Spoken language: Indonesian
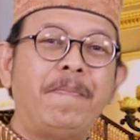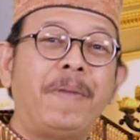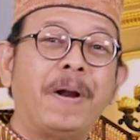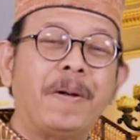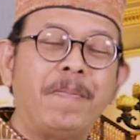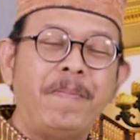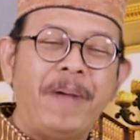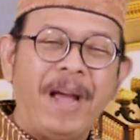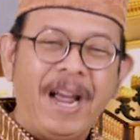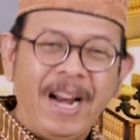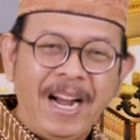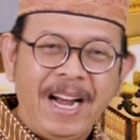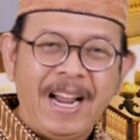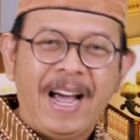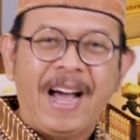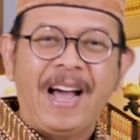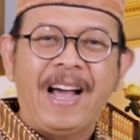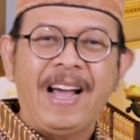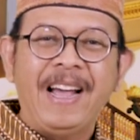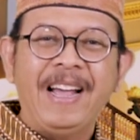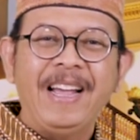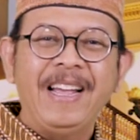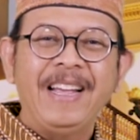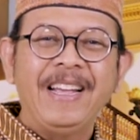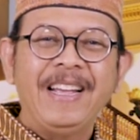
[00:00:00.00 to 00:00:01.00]

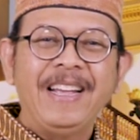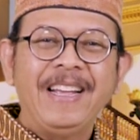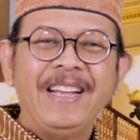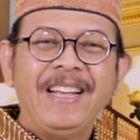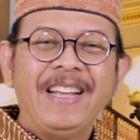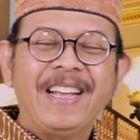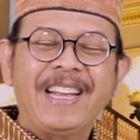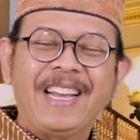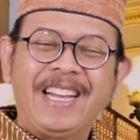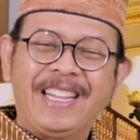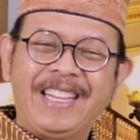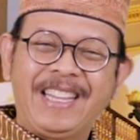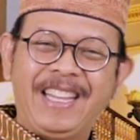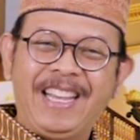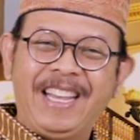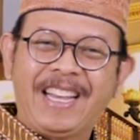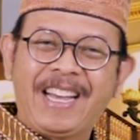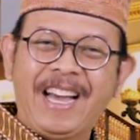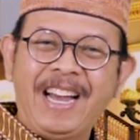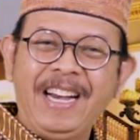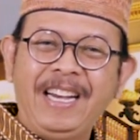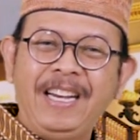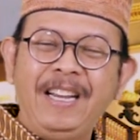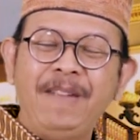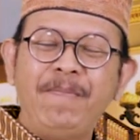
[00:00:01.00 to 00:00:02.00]
berbeda
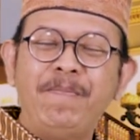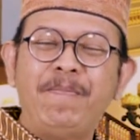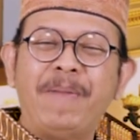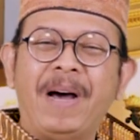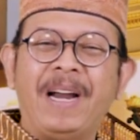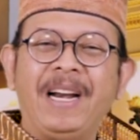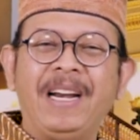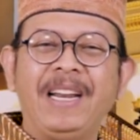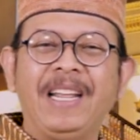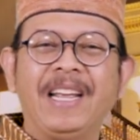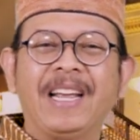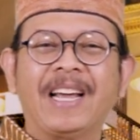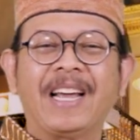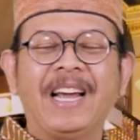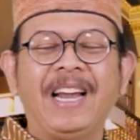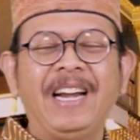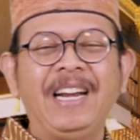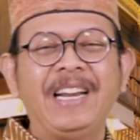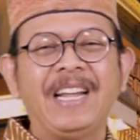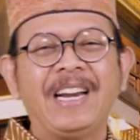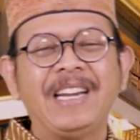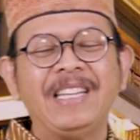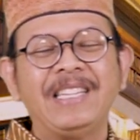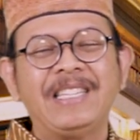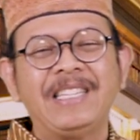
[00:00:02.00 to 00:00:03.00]
ketika dibandingkan
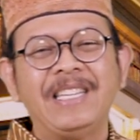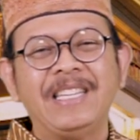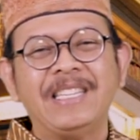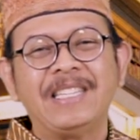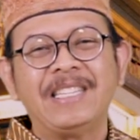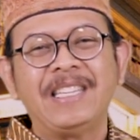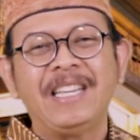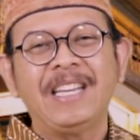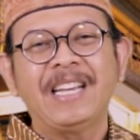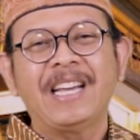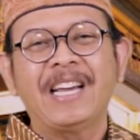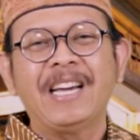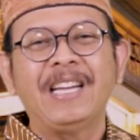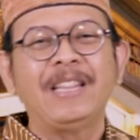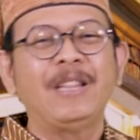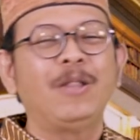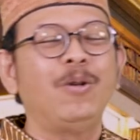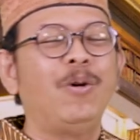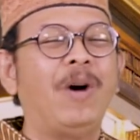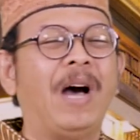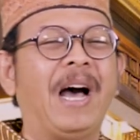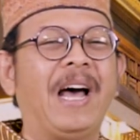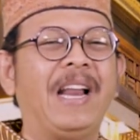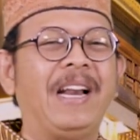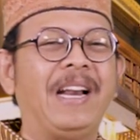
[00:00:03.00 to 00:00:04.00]
dari sisi
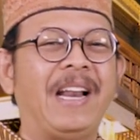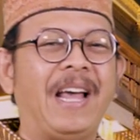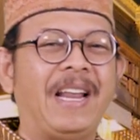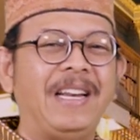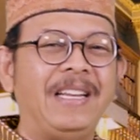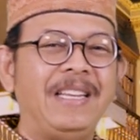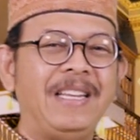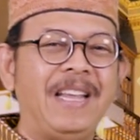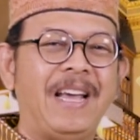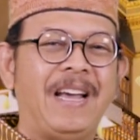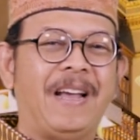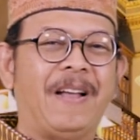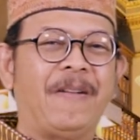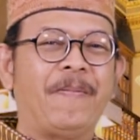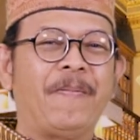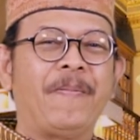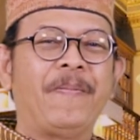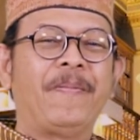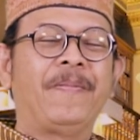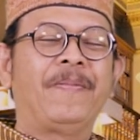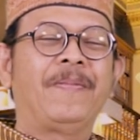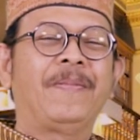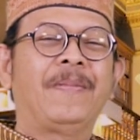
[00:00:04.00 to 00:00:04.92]
ketuhanannya.